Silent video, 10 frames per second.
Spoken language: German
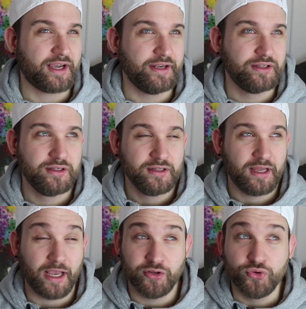sagen eine,
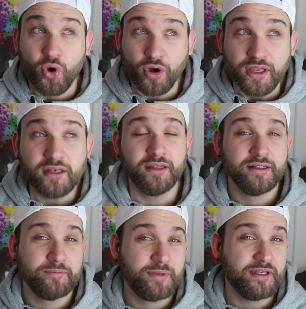eine 9,
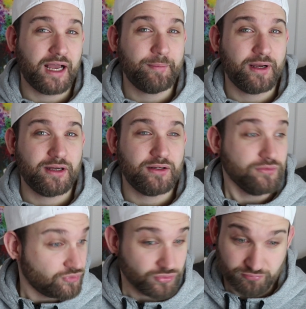bin aber